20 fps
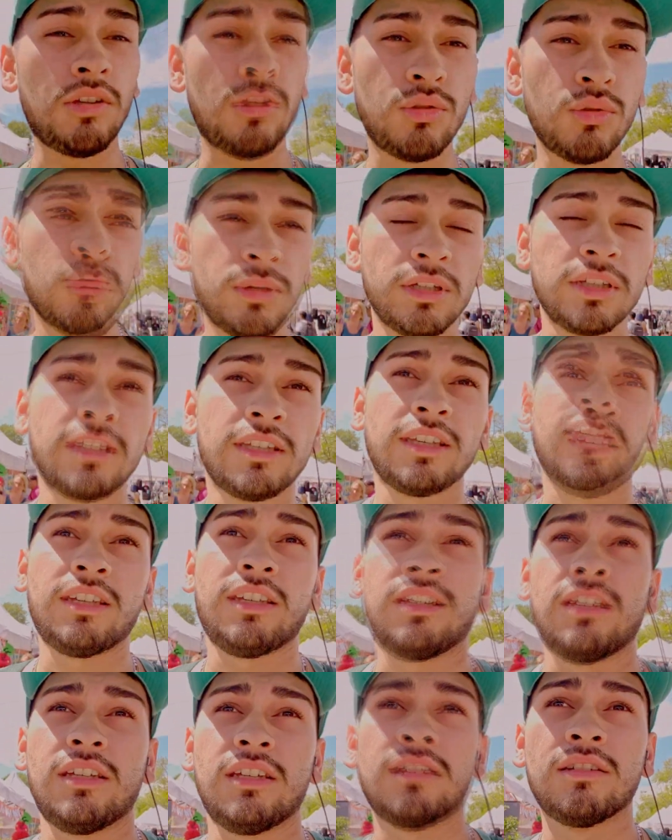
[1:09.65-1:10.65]
tuve
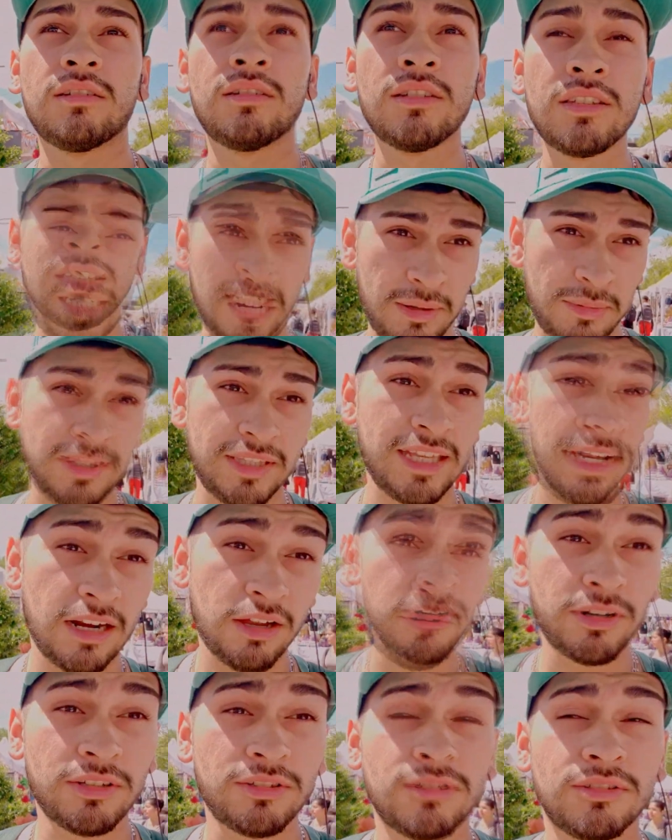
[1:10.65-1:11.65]
que tramitar la
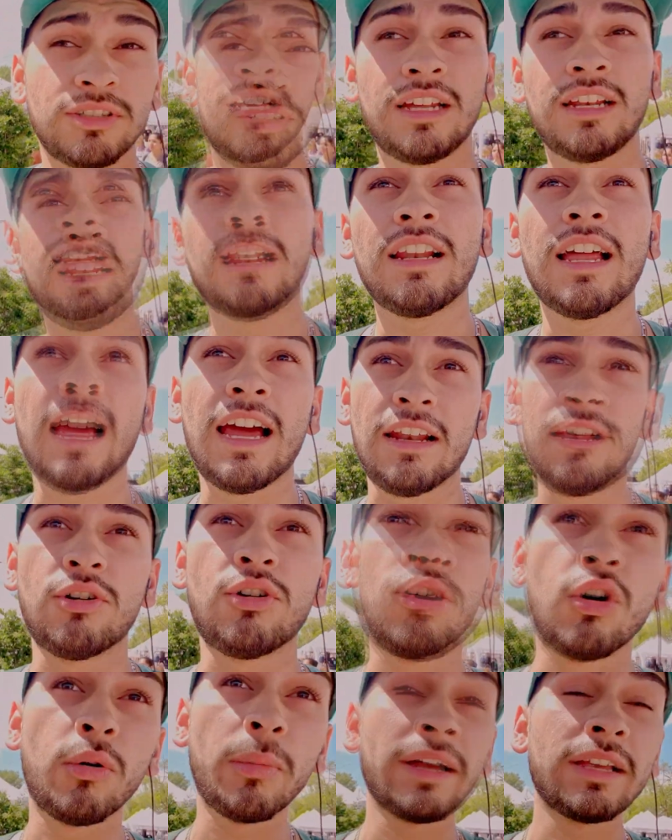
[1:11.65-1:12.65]
obra social a los
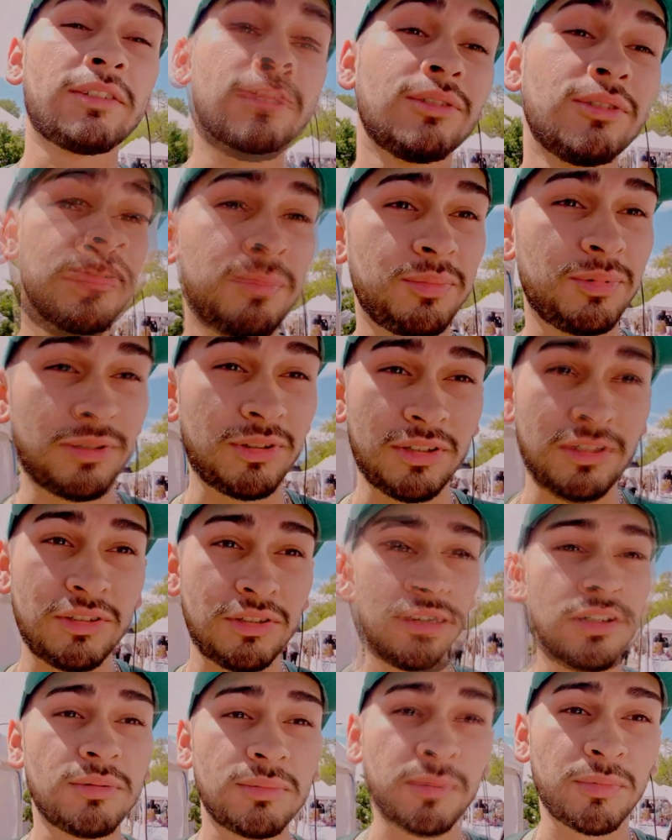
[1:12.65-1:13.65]
homazos porque si
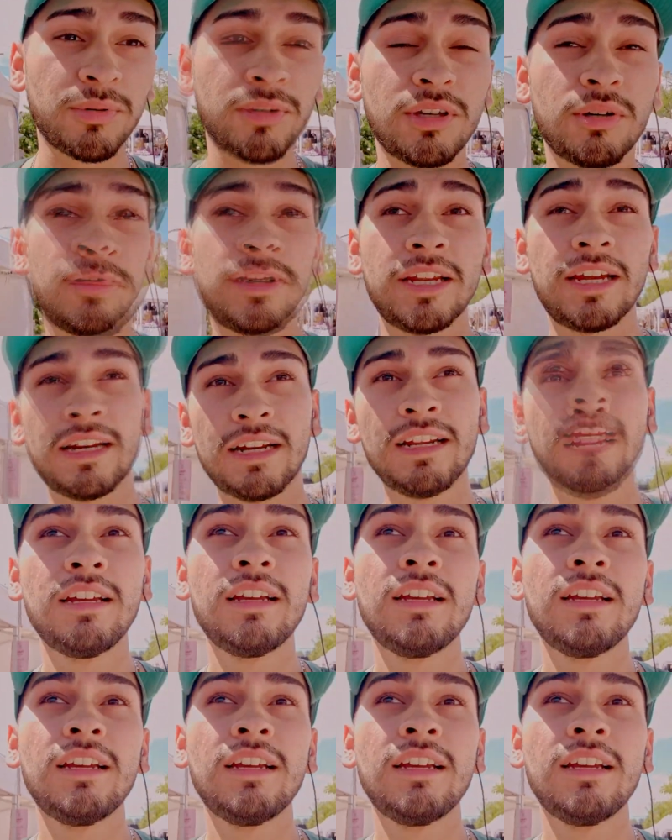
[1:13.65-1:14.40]
no, no me podía operar.